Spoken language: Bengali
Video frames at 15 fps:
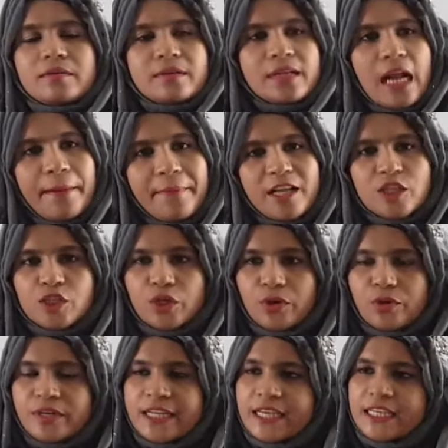
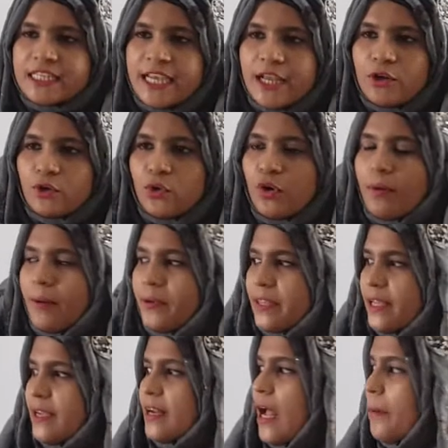গ্রামাঞ্চলেও ঠিক সেই রকম
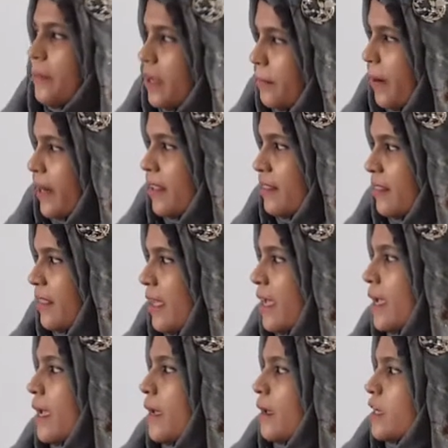আমাদের গ্রামের বাড়িতে
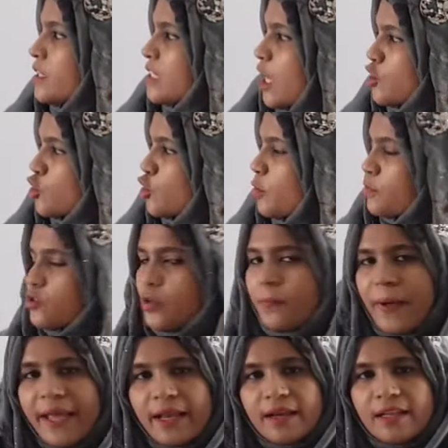স্বাস্থ্যসম্মত
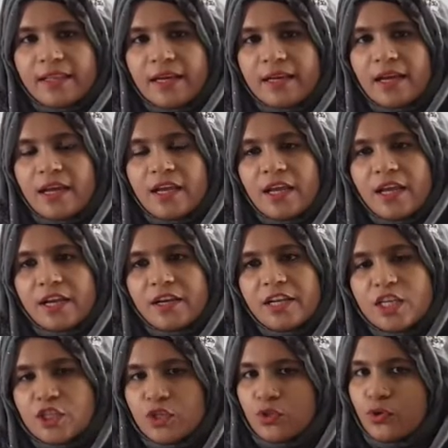পায়খানা থাকা
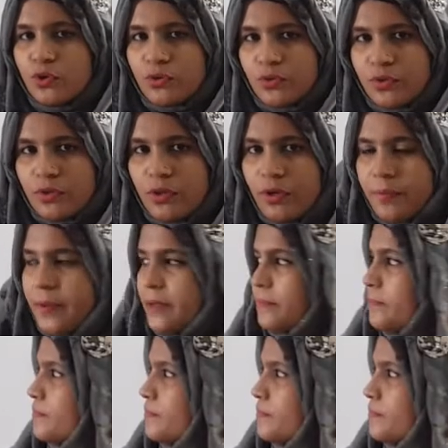নিশ্চিতকরণ করতে হবে